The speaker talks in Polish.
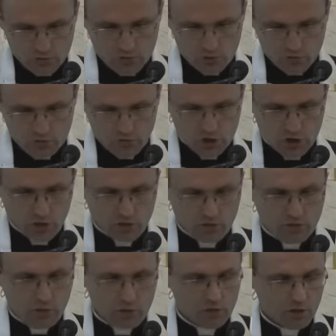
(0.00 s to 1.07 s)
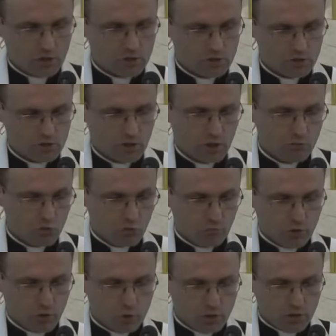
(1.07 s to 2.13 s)
doświadczenia wiem, jak się z nami
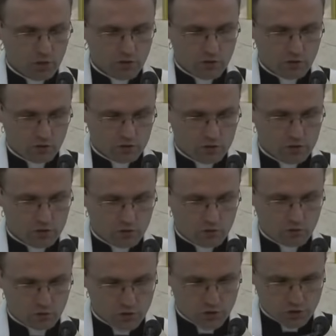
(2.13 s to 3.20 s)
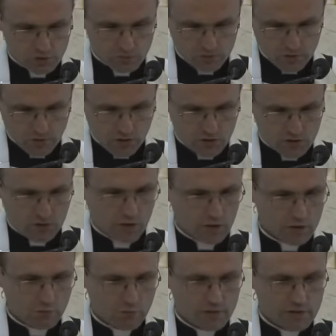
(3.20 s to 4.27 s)
opiekuje i o nas się troszczy, jak jest dla
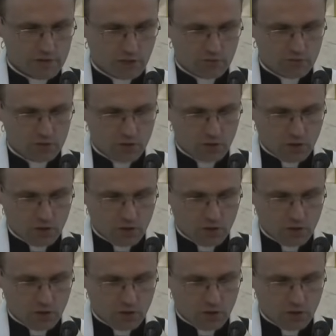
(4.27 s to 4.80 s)
nas łaskawy,